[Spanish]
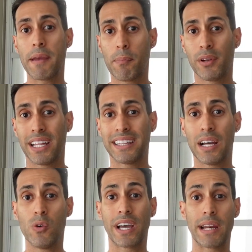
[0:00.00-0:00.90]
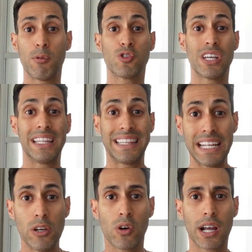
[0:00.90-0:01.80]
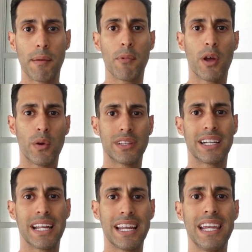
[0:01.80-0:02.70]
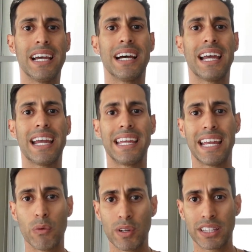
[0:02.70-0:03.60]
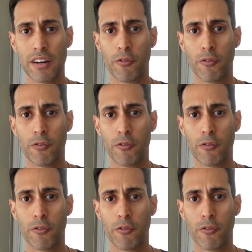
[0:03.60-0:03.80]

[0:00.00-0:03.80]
importante aún, queremos sentir los cambios en nuestra energía y en nuestra